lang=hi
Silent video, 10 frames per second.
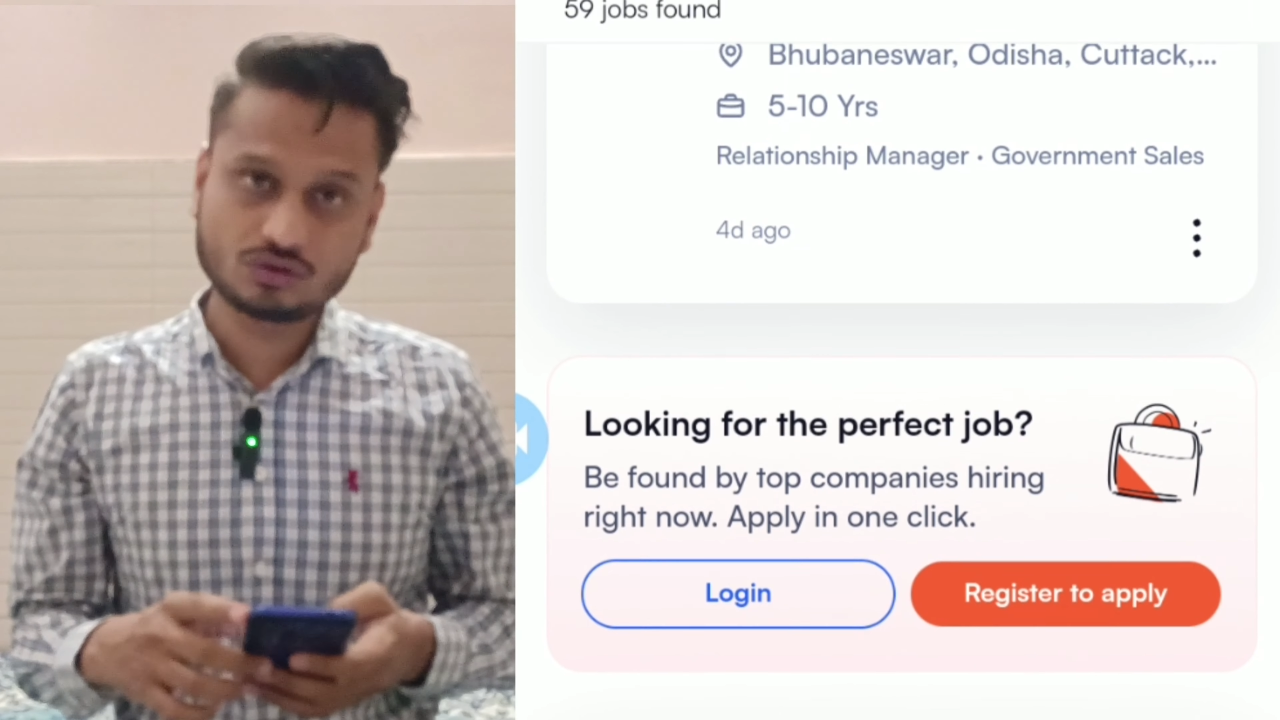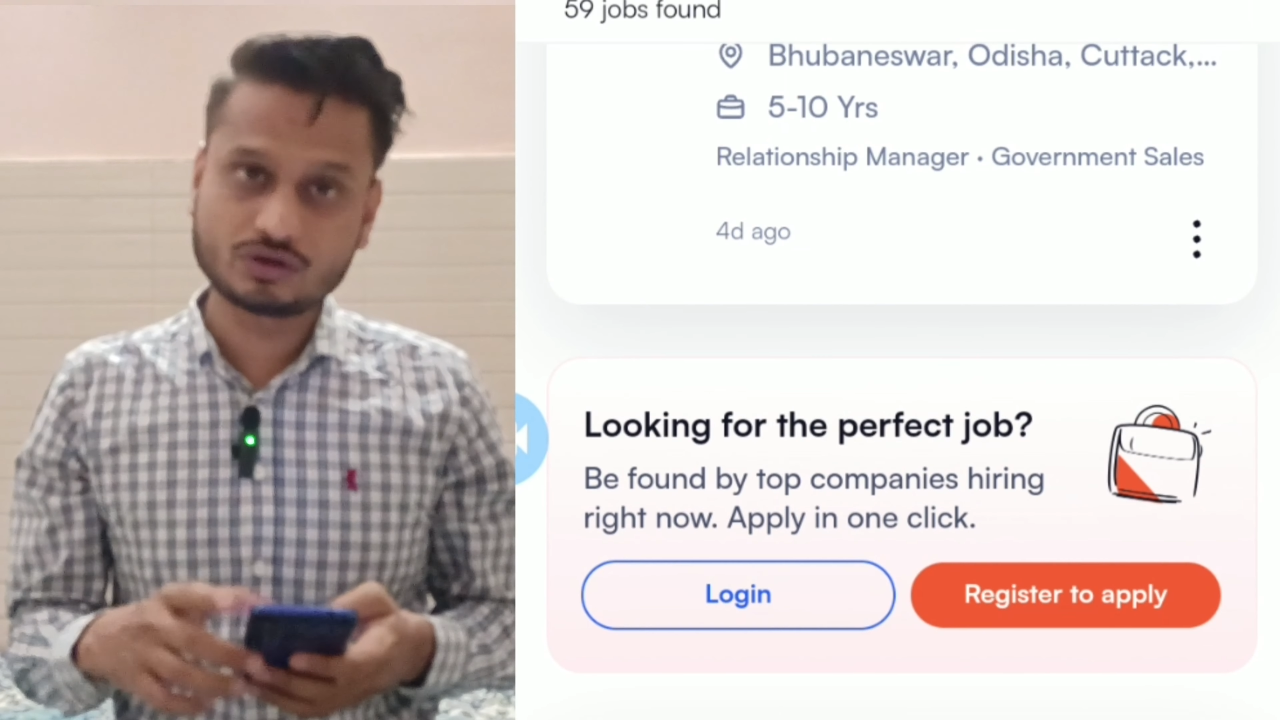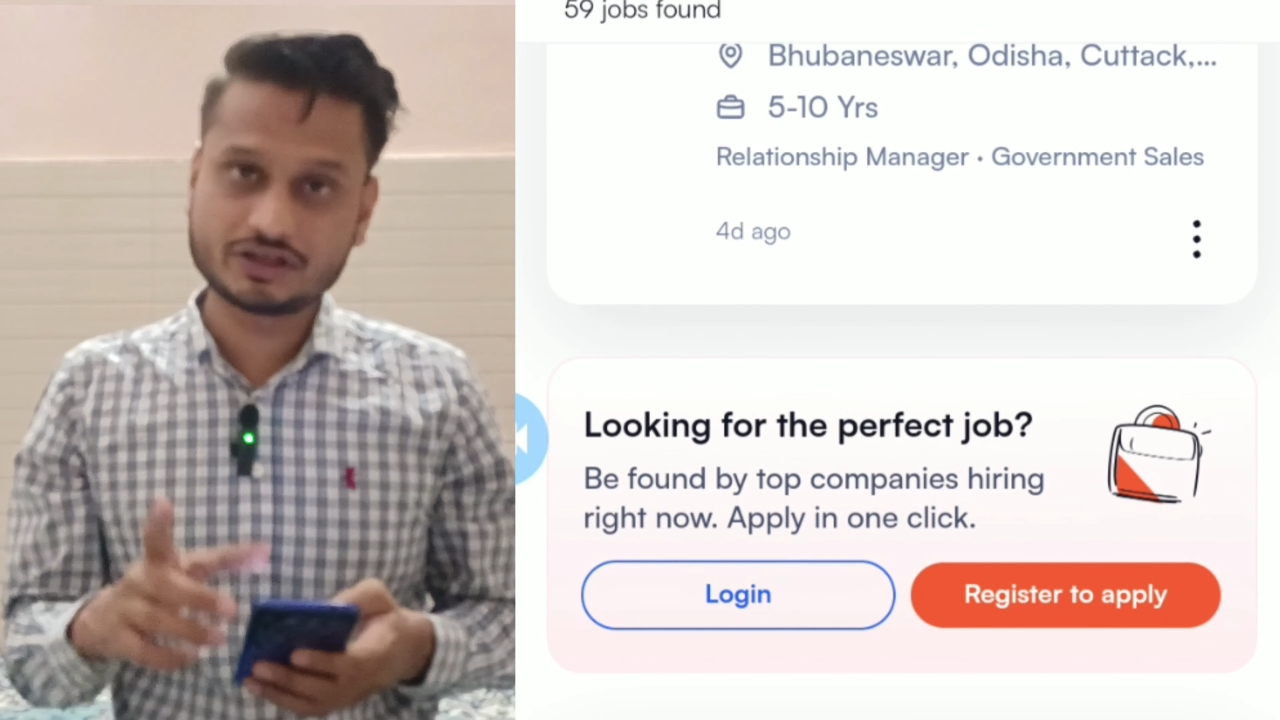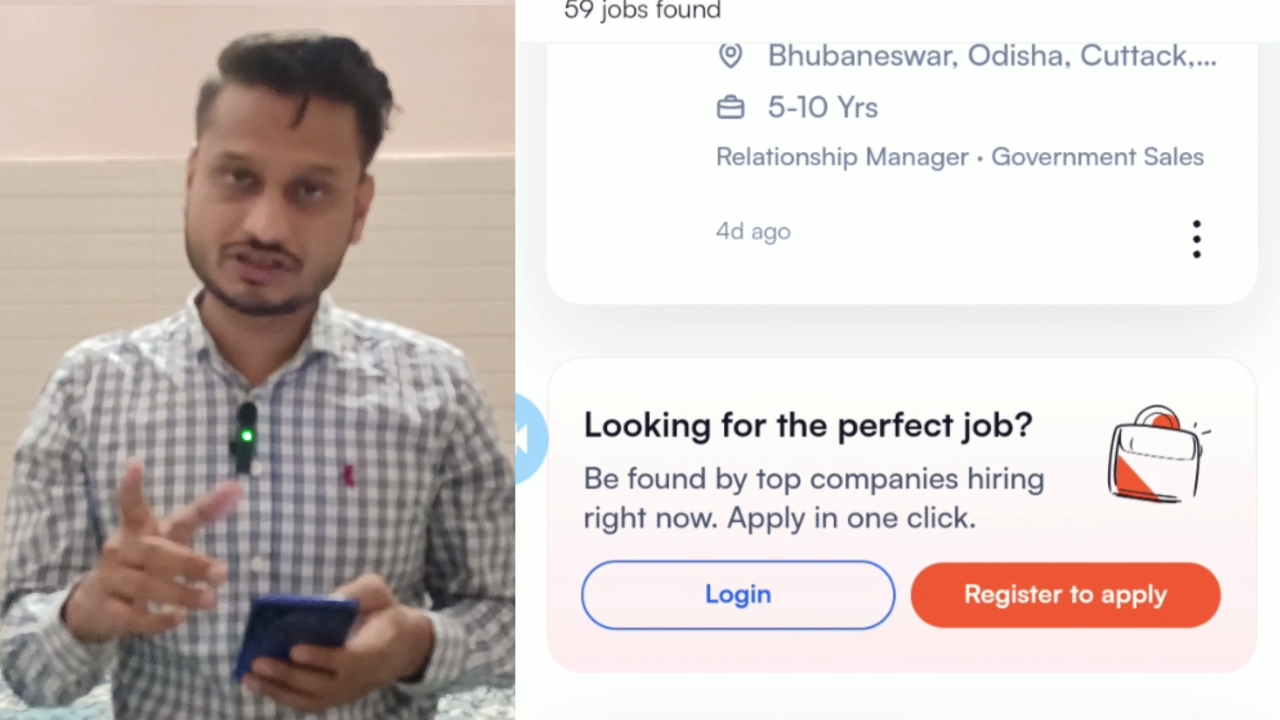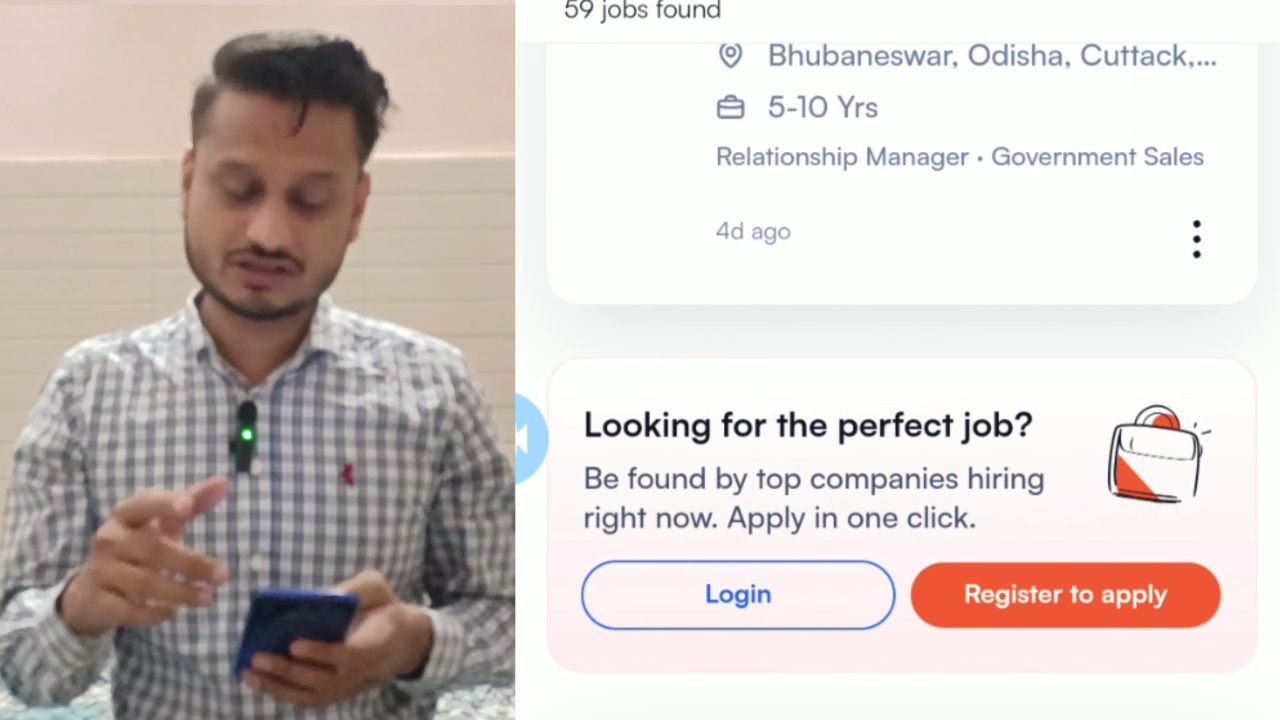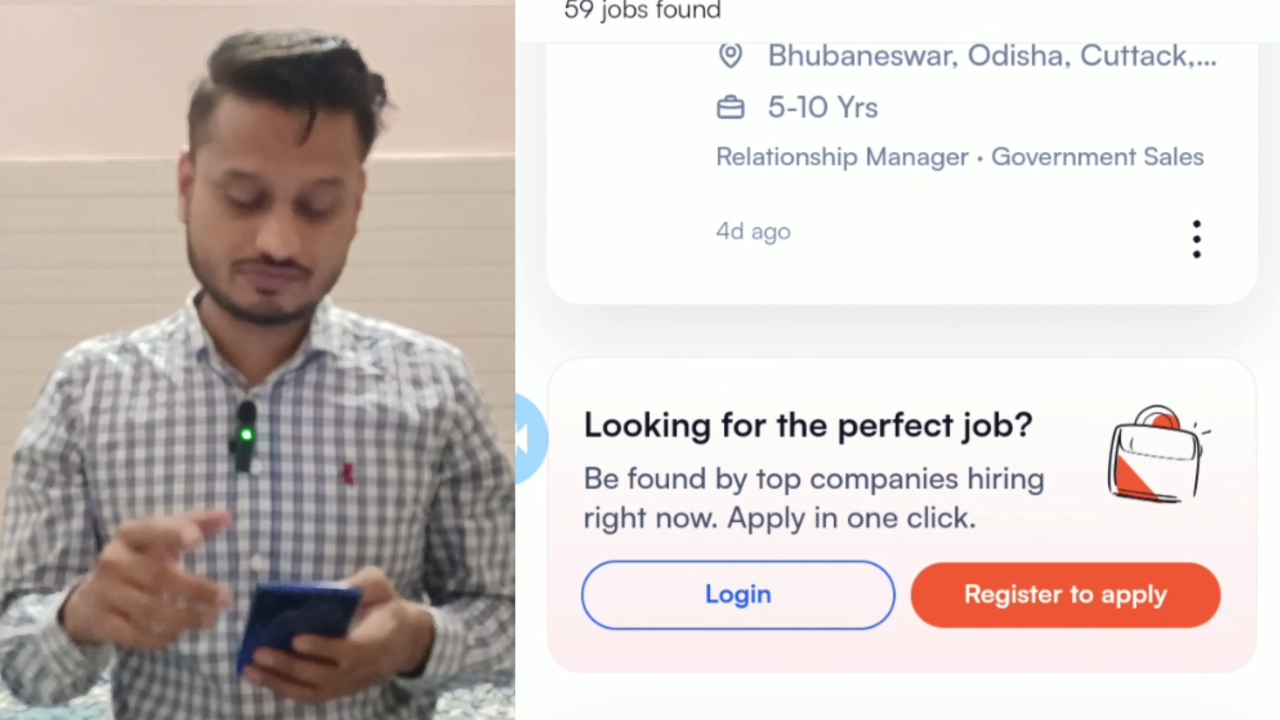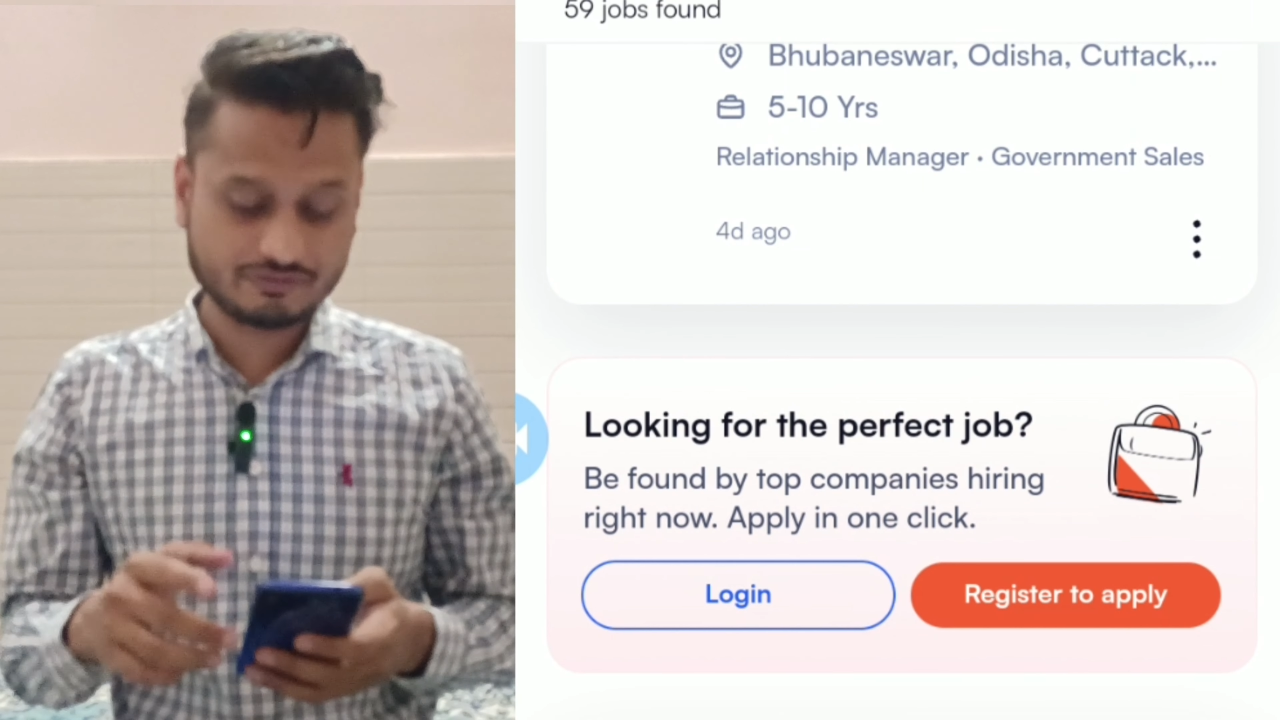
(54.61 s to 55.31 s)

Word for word: लोकेशन पे